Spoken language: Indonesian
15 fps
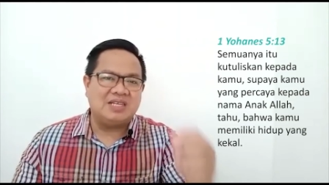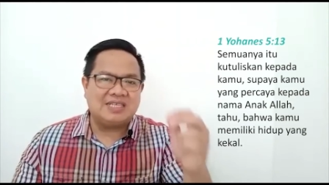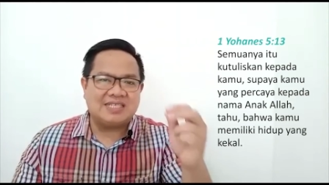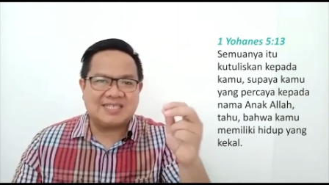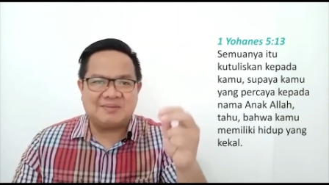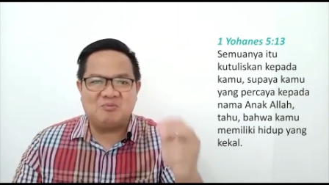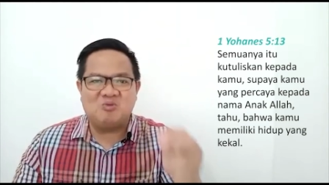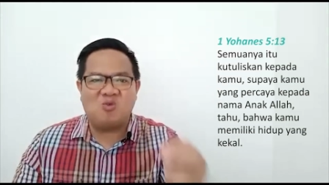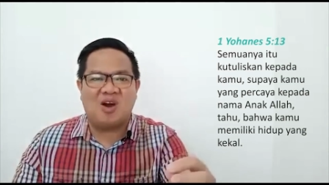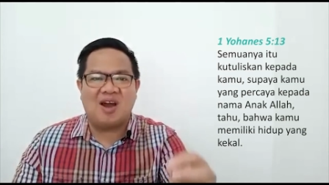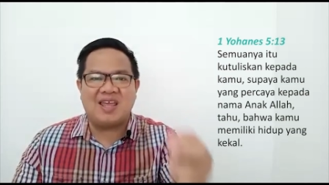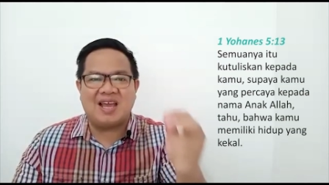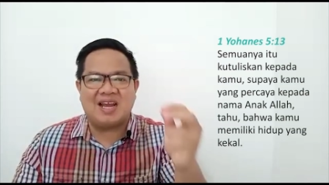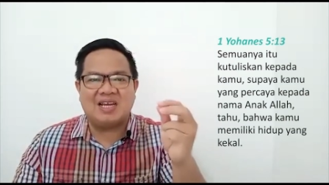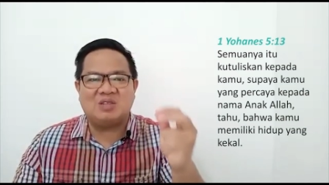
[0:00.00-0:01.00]

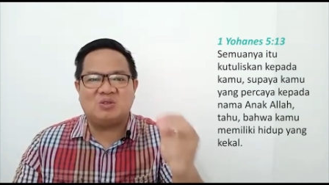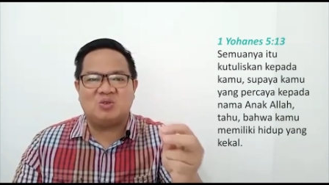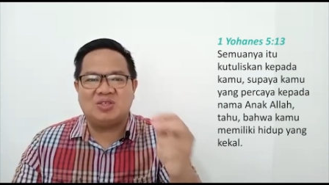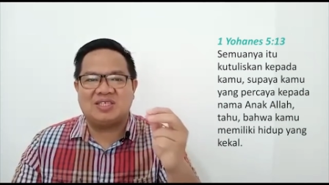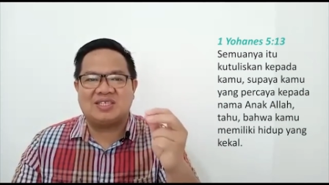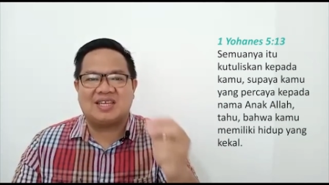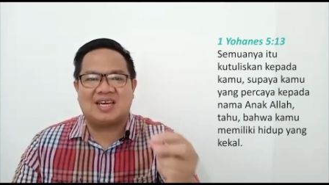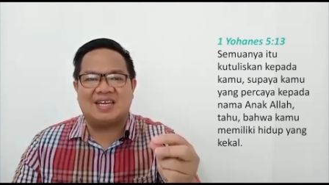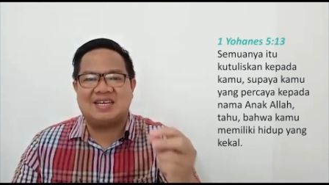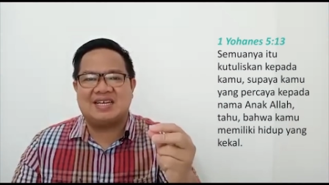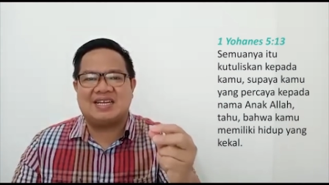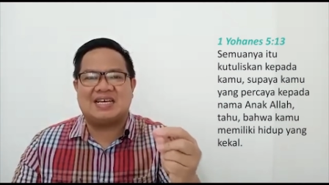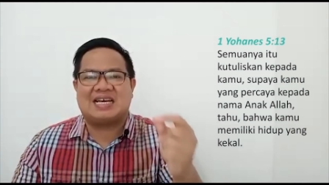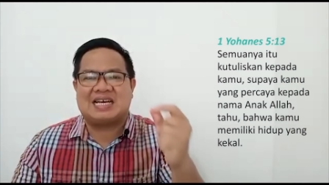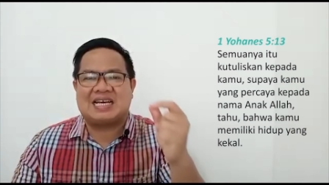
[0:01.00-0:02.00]
semua yang dituliskan
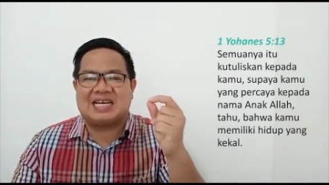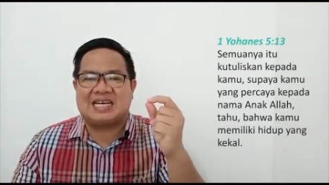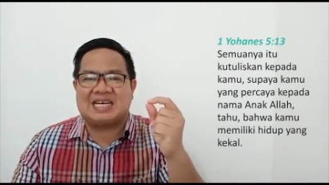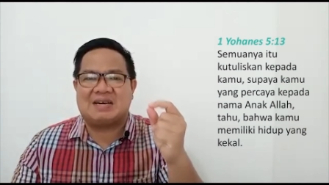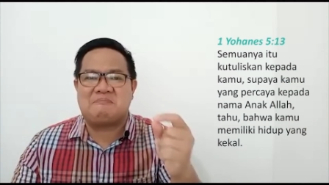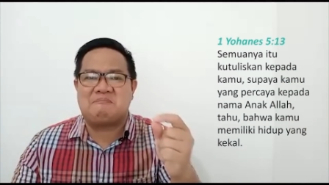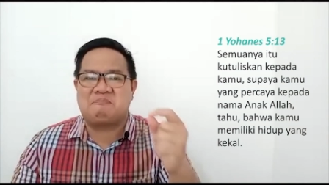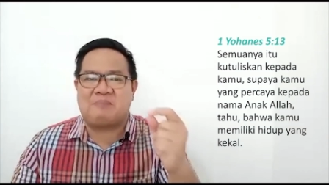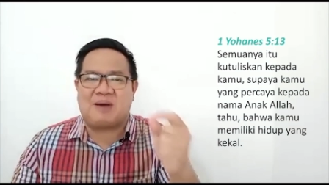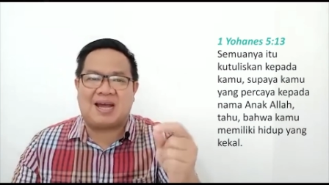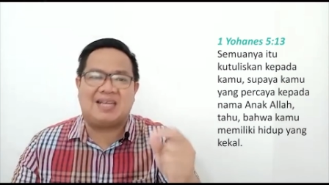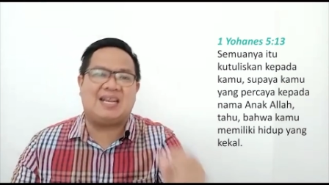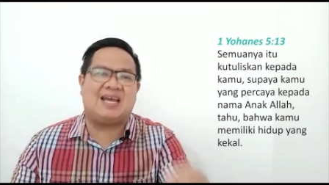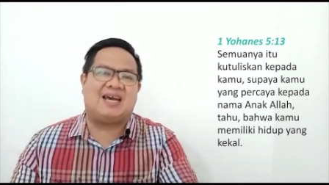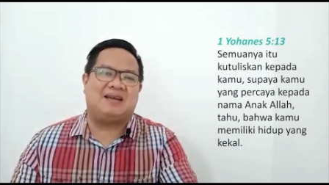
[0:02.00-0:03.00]

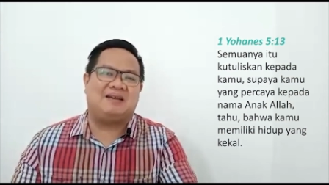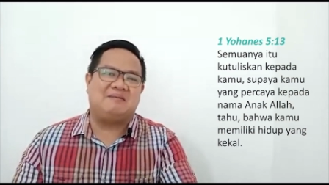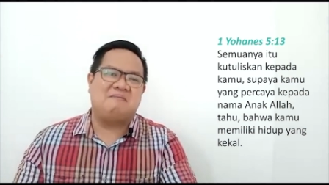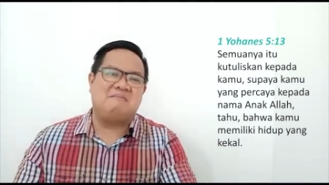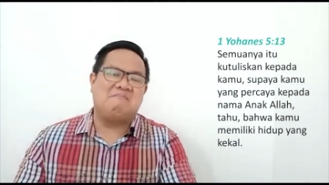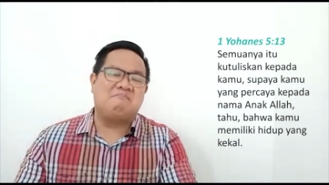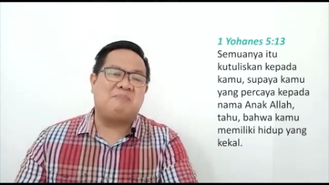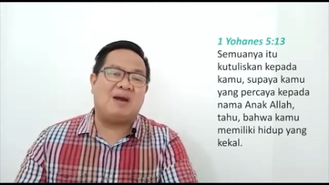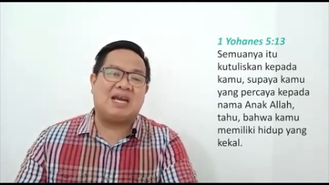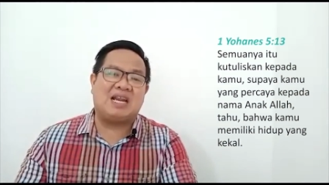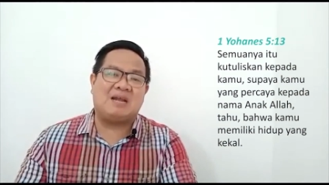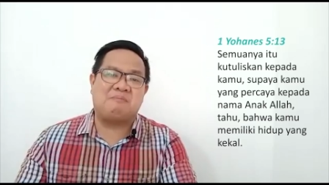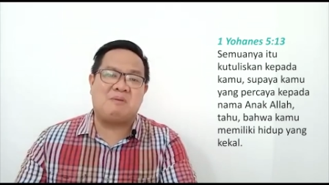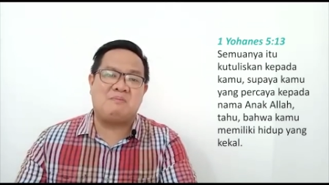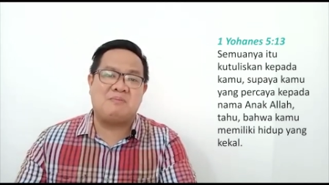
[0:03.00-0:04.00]
kepada
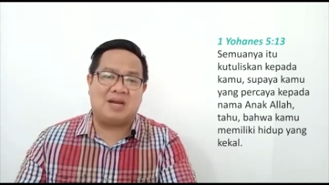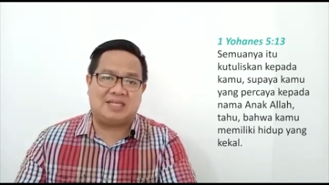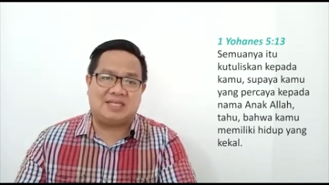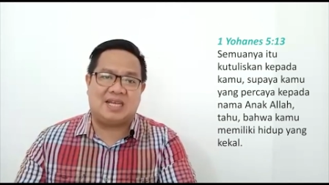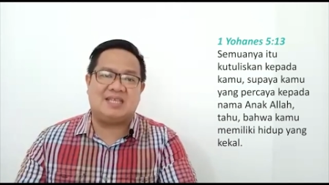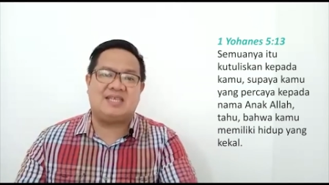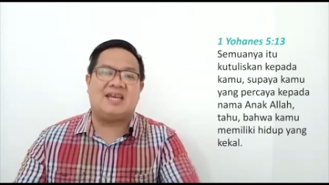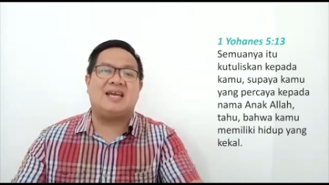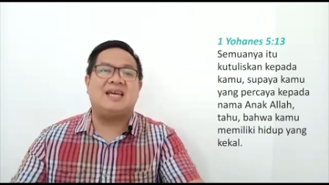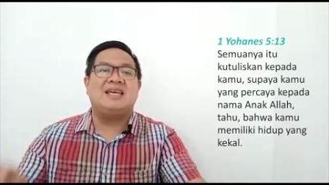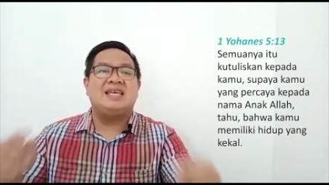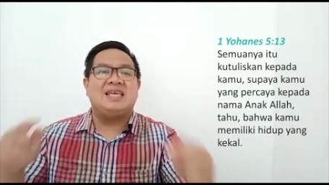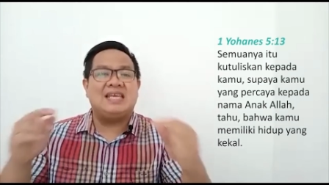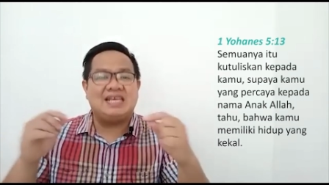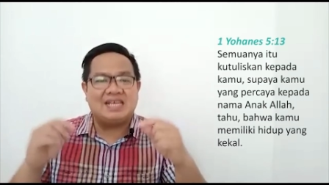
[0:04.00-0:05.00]
para pembacanya
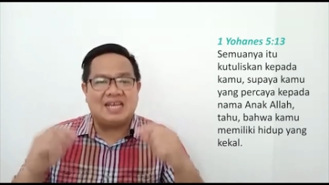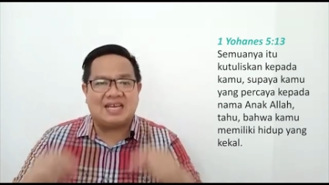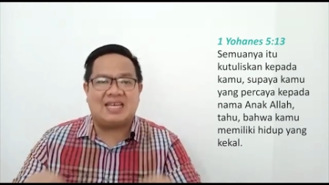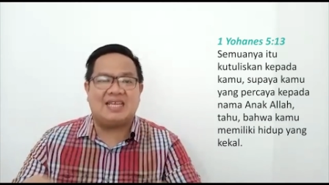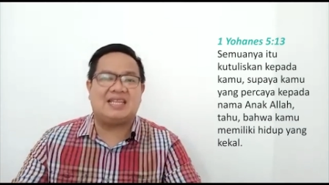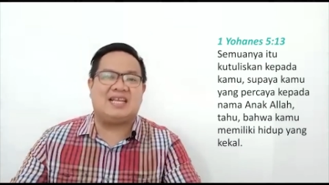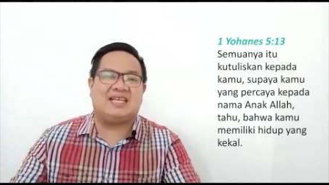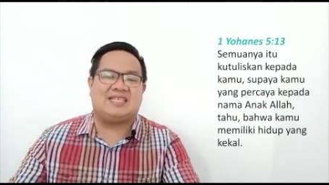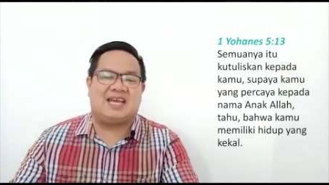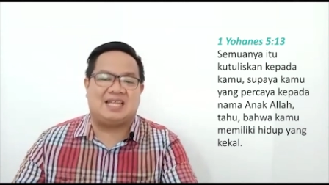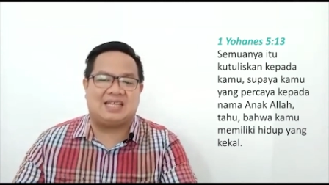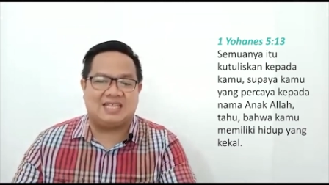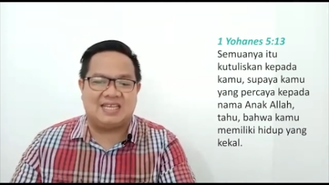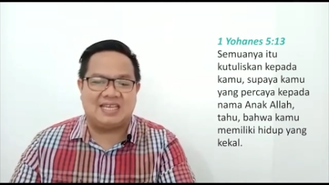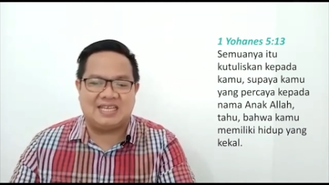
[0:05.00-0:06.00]
hingga kita
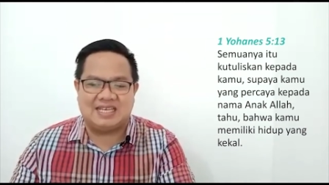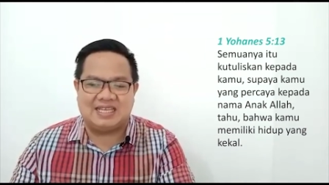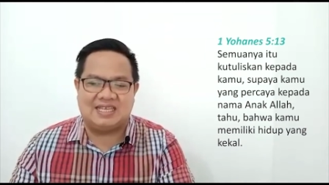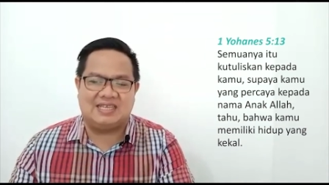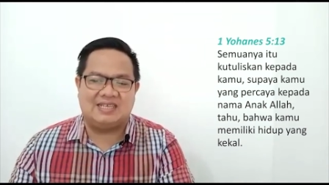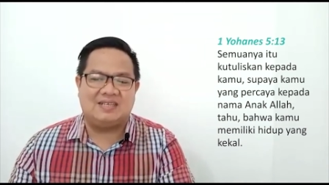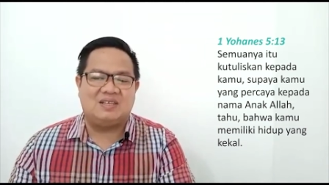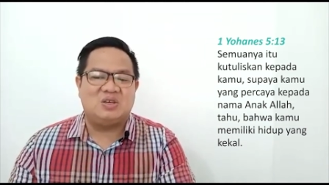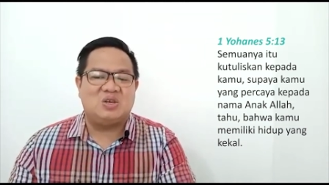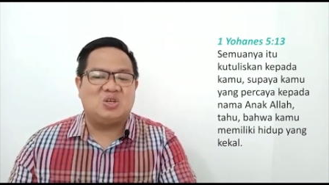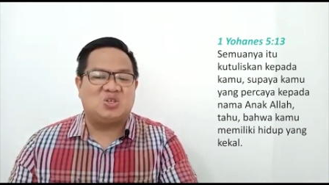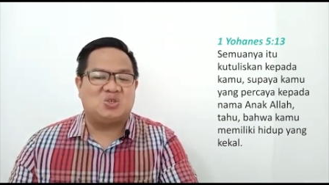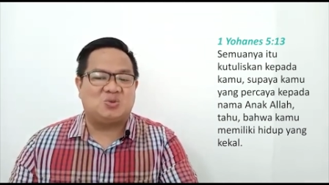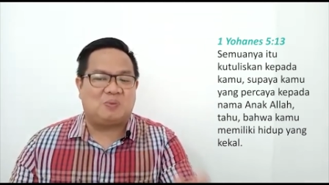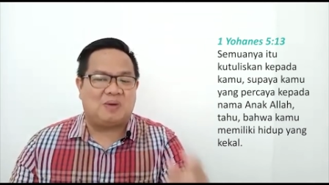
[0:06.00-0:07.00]
saat ini
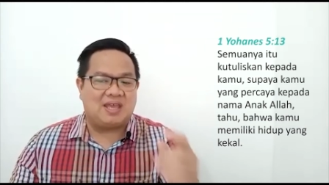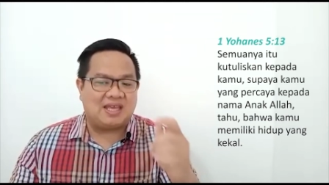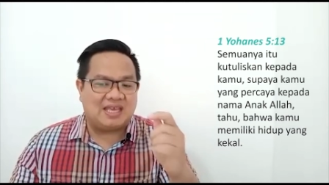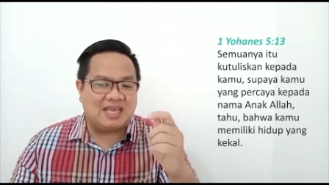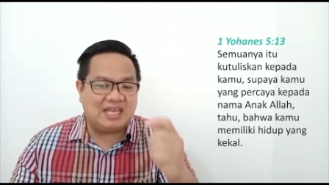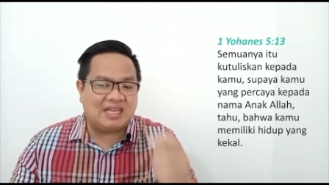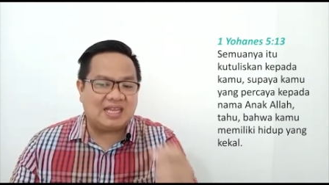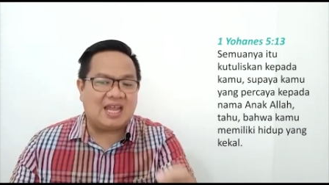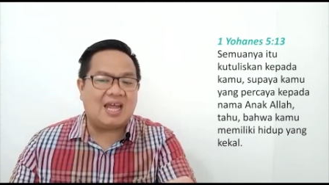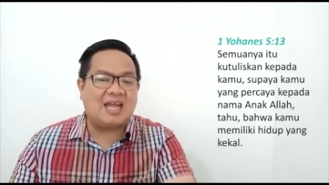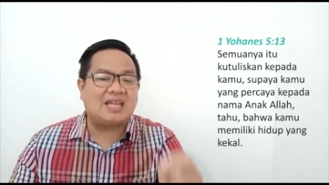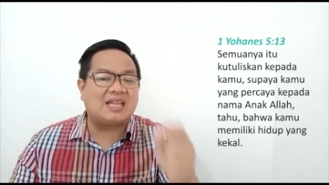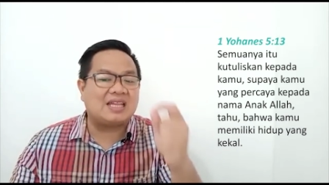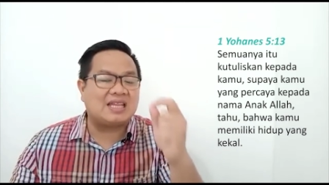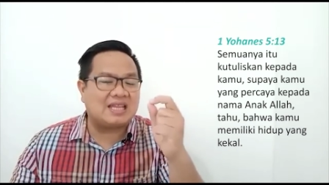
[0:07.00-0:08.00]
supaya
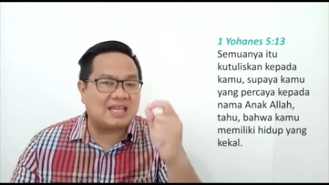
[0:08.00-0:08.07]
kita